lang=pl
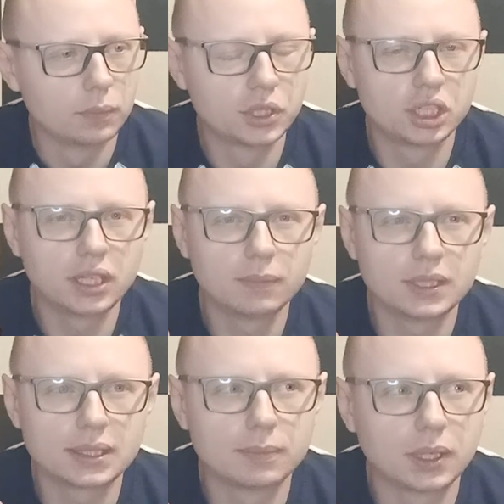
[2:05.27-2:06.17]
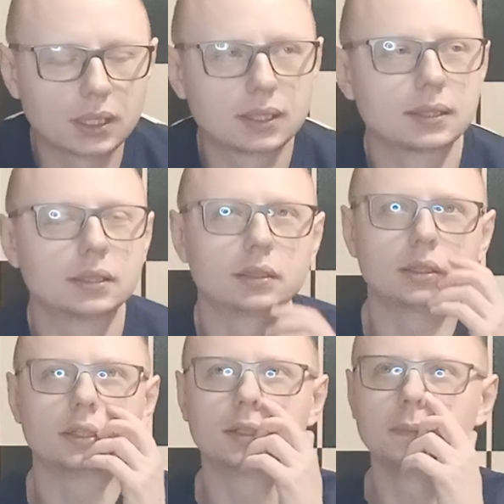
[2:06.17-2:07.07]
Przyjemny smak. Z
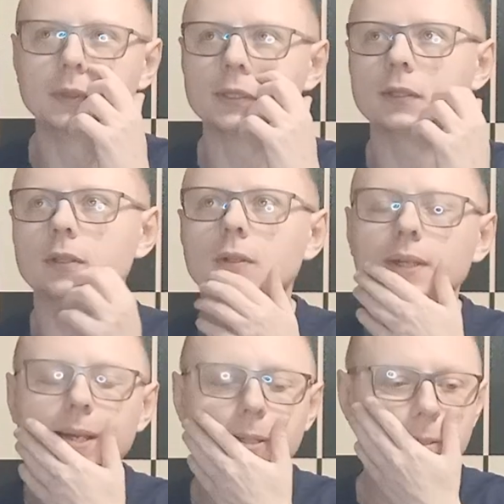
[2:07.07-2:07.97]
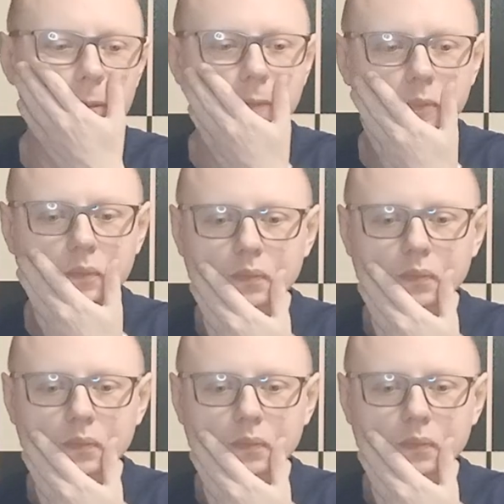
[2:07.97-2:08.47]
czym mi się to kojarzy?